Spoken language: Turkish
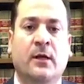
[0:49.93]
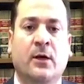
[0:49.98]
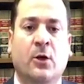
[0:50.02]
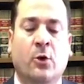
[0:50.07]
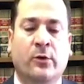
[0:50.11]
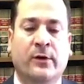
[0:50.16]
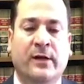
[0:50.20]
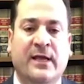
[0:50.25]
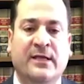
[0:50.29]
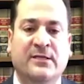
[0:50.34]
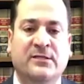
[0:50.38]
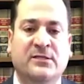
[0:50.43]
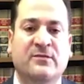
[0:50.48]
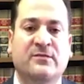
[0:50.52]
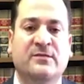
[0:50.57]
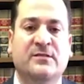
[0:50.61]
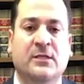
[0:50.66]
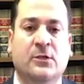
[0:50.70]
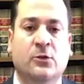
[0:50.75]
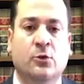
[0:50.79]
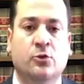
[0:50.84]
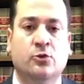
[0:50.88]
öğrenci
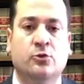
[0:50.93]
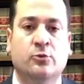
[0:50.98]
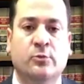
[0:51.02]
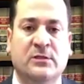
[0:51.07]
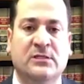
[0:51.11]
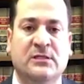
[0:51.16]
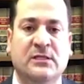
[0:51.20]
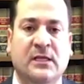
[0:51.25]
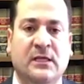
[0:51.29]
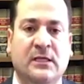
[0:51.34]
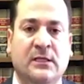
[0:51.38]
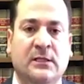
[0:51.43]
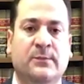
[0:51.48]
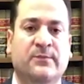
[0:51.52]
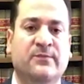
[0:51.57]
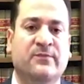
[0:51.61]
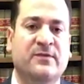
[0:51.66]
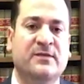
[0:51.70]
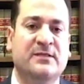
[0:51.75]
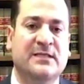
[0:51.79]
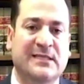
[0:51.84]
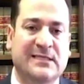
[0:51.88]
vize görüşmesine
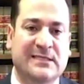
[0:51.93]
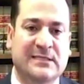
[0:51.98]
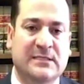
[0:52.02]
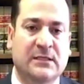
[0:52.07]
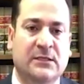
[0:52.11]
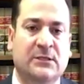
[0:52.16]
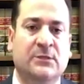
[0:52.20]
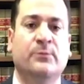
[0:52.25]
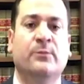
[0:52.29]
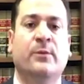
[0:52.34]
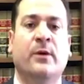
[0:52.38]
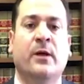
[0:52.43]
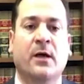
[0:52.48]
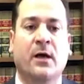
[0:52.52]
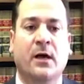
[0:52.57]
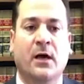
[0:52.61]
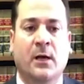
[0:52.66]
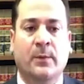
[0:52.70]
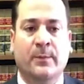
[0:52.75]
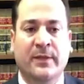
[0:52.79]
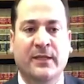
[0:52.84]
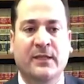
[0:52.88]
gidip vizenizi alıp
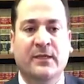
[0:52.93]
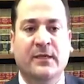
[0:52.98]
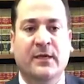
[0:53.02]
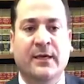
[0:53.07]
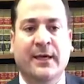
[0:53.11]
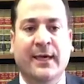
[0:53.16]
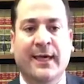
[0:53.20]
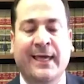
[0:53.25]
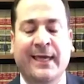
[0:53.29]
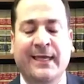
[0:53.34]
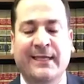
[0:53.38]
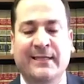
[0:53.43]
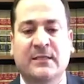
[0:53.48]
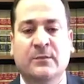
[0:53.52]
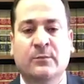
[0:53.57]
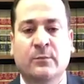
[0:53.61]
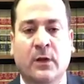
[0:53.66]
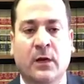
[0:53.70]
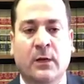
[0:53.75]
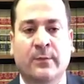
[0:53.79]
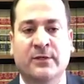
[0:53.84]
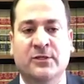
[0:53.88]
Amerika eğitim
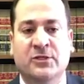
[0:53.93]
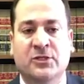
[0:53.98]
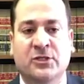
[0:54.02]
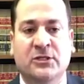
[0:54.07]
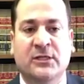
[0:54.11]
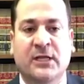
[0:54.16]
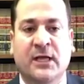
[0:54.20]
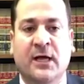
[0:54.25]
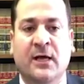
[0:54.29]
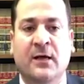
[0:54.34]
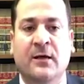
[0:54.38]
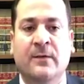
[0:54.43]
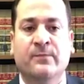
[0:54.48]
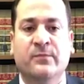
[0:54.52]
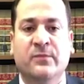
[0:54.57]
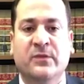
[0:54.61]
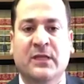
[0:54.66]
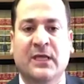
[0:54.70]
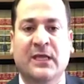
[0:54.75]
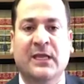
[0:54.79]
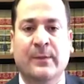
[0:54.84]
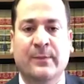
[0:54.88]
amacıyla
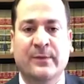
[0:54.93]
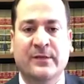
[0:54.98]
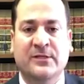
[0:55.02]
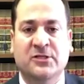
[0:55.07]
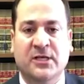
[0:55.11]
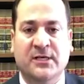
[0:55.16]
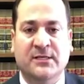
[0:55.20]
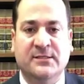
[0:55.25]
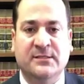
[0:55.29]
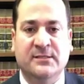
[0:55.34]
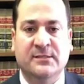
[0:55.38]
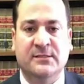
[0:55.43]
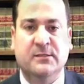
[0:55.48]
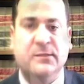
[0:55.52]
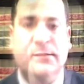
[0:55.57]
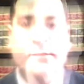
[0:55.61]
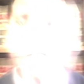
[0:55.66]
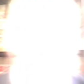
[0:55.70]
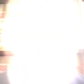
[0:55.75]
gelebileceksiniz.